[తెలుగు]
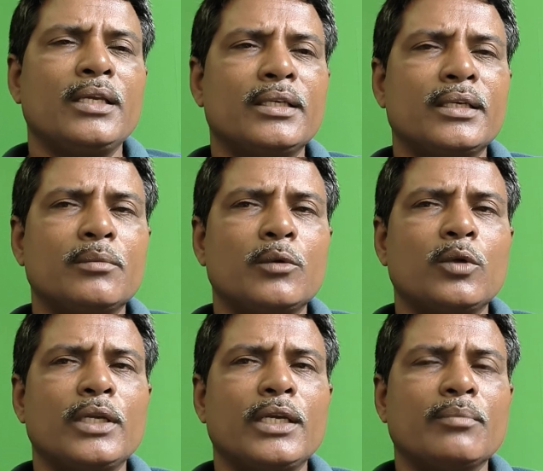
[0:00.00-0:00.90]
ఈ
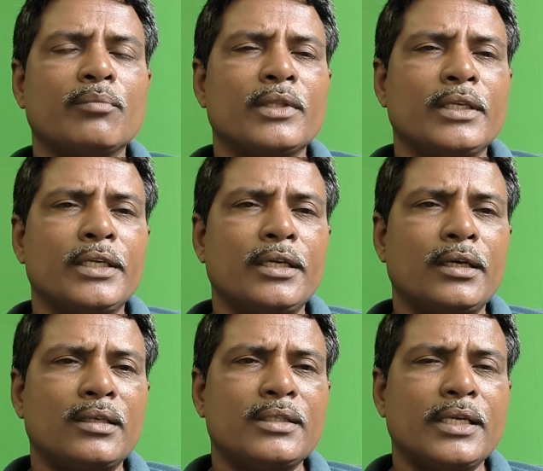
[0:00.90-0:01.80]
క్రమంలోనే ఈ
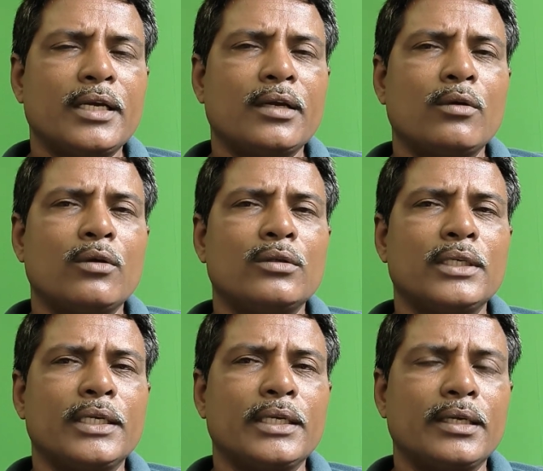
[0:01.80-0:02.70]
ఆసియా ఖండంలో
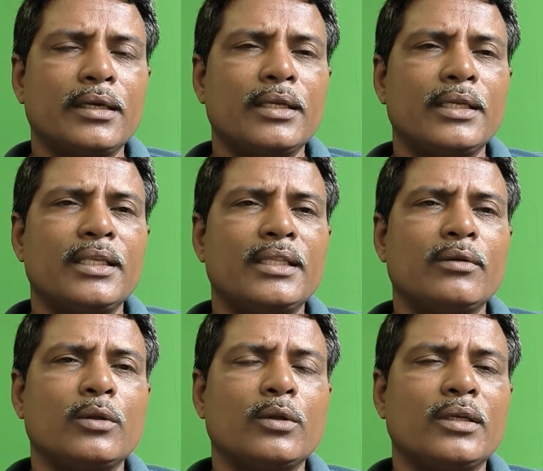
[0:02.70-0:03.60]
ఉన్నటువంటి ఇరాన్ ఏదైతే
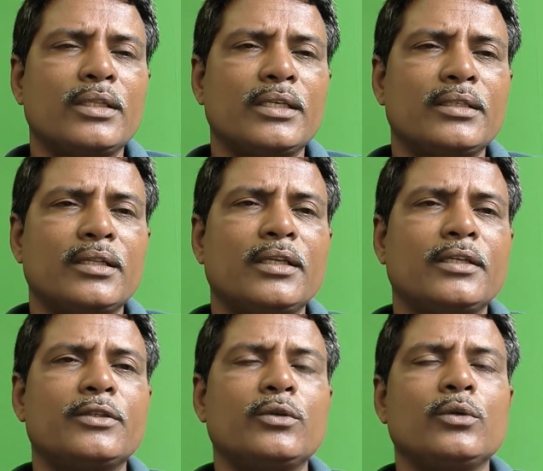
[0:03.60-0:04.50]
ఉన్నదో ఆ దేశ
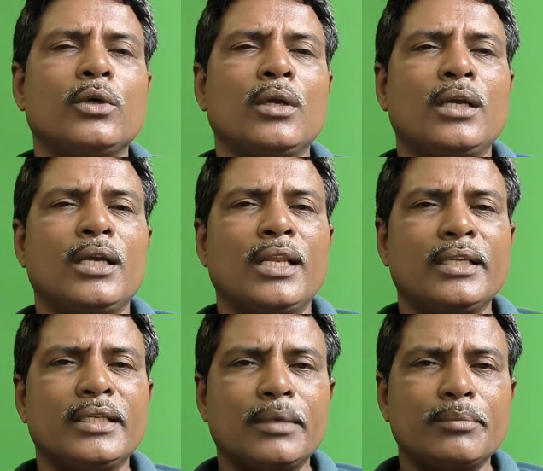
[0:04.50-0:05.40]
అధ్యక్షుడు
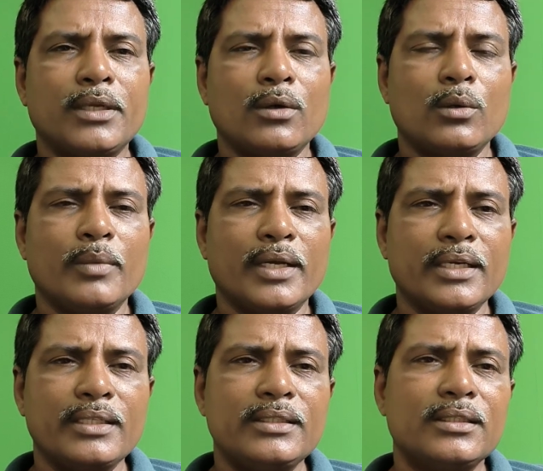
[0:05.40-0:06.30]
హెలికాప్టర్లో
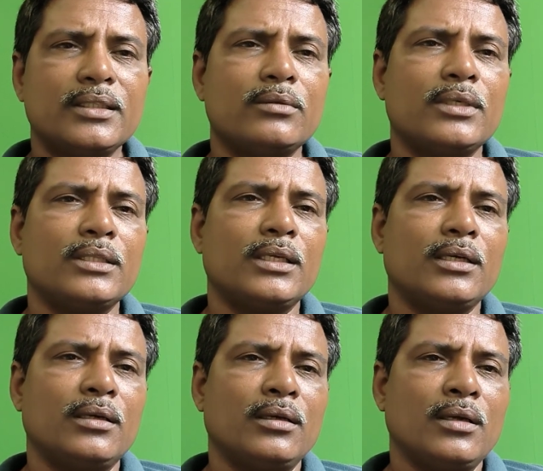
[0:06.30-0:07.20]
మరణించిన తర్వాత
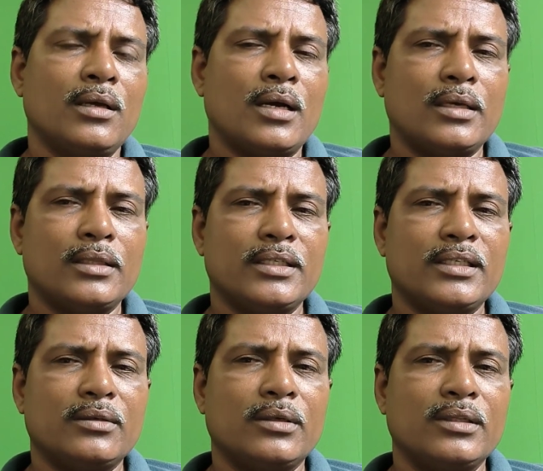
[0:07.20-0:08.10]
ఆ
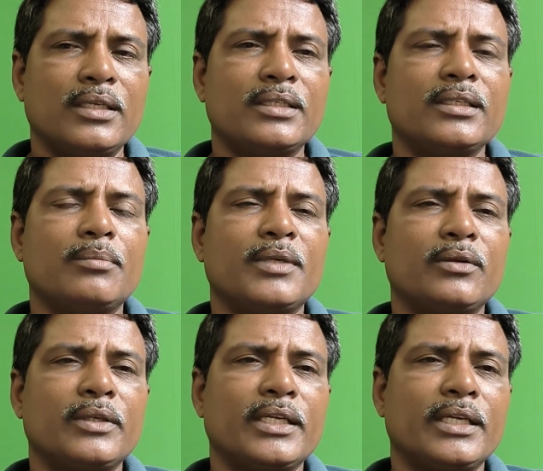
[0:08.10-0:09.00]
దేశం అధ్యక్ష
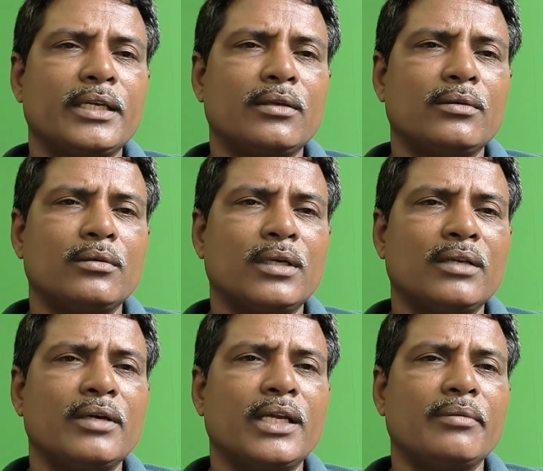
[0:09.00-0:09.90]
పదవికి ఎన్నికలు
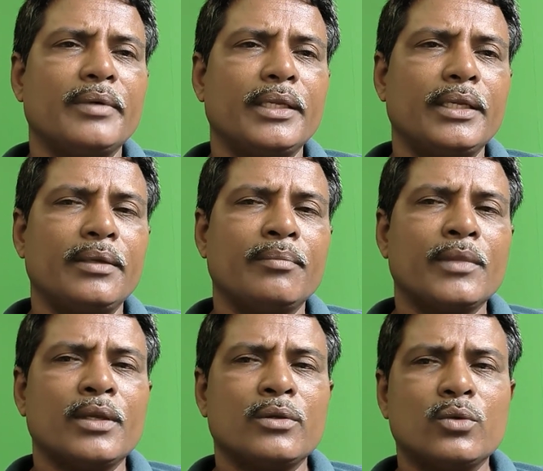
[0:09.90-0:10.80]
అనివార్యమని
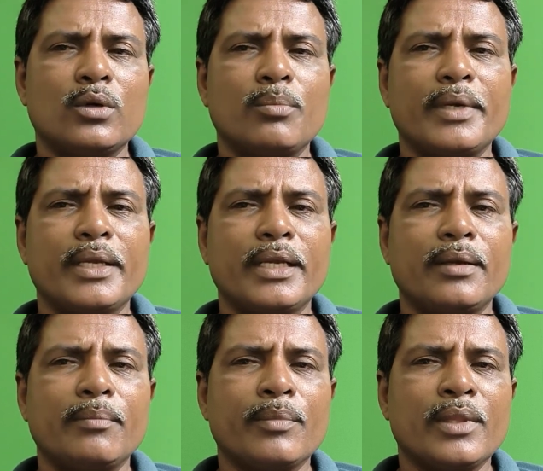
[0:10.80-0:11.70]
సో అప్పటికే